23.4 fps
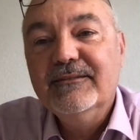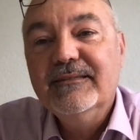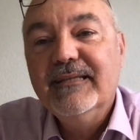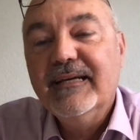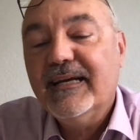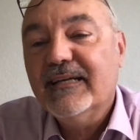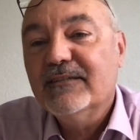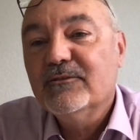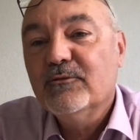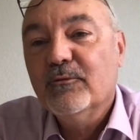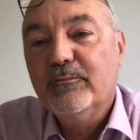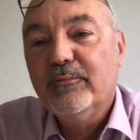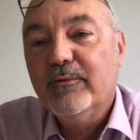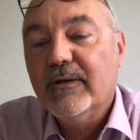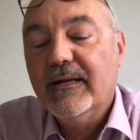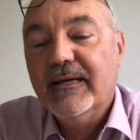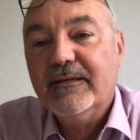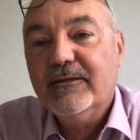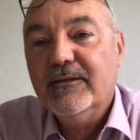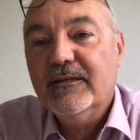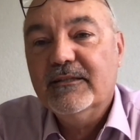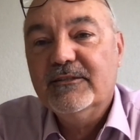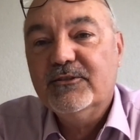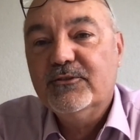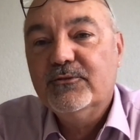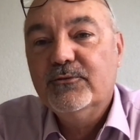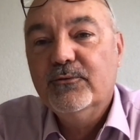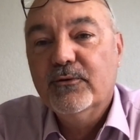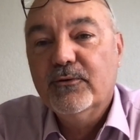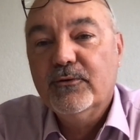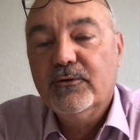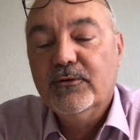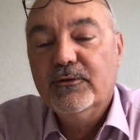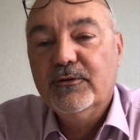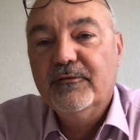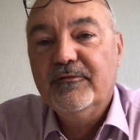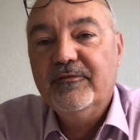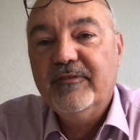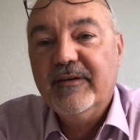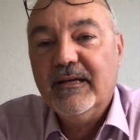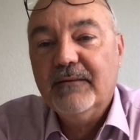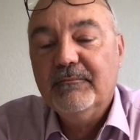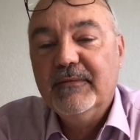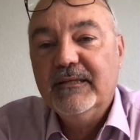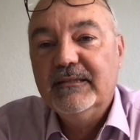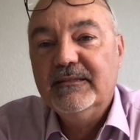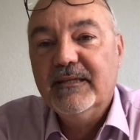une des raisons pour laquelle je suis heureux de
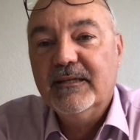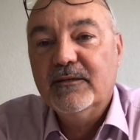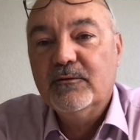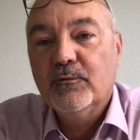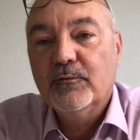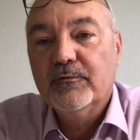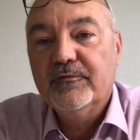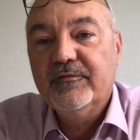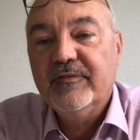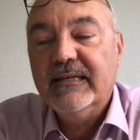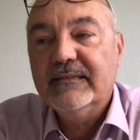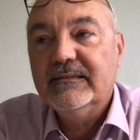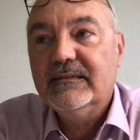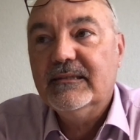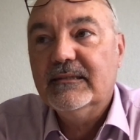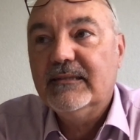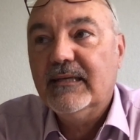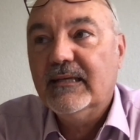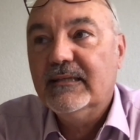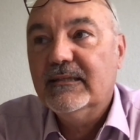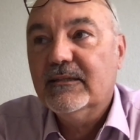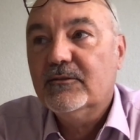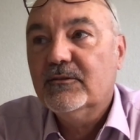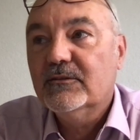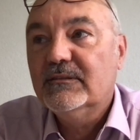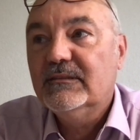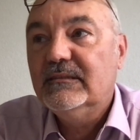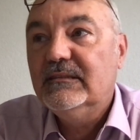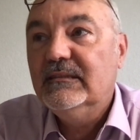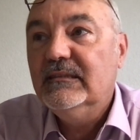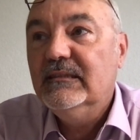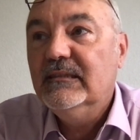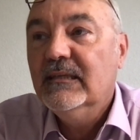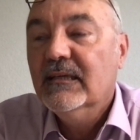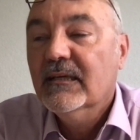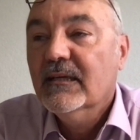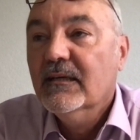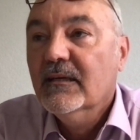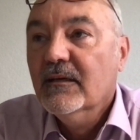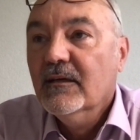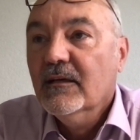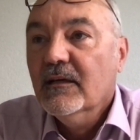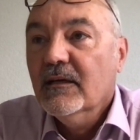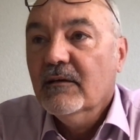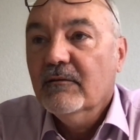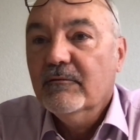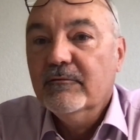faire le métier qu'on fait. C'est-à-dire que si
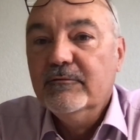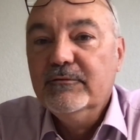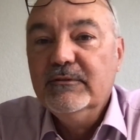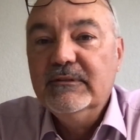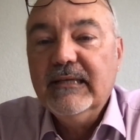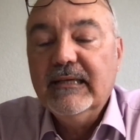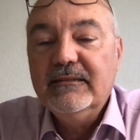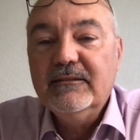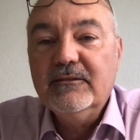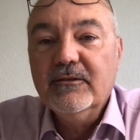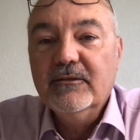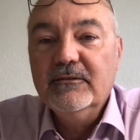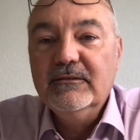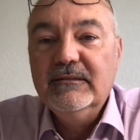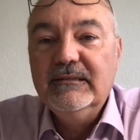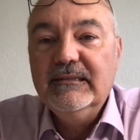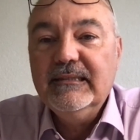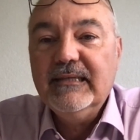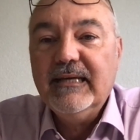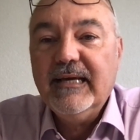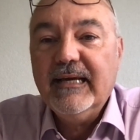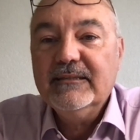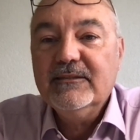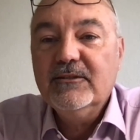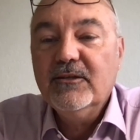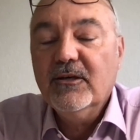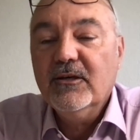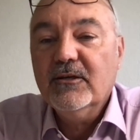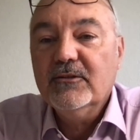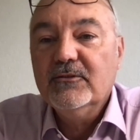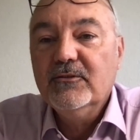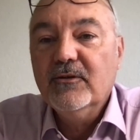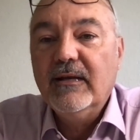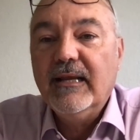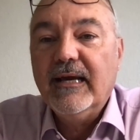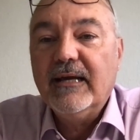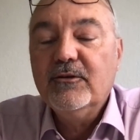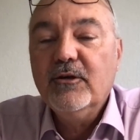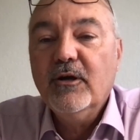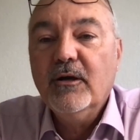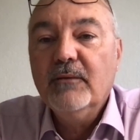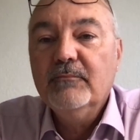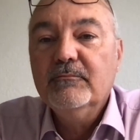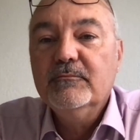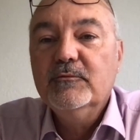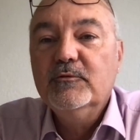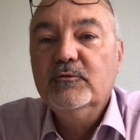vous êtes directeur de la
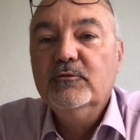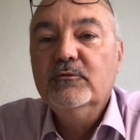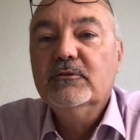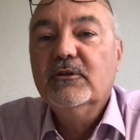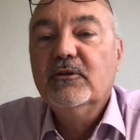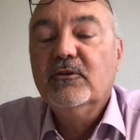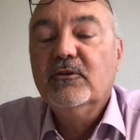com d'une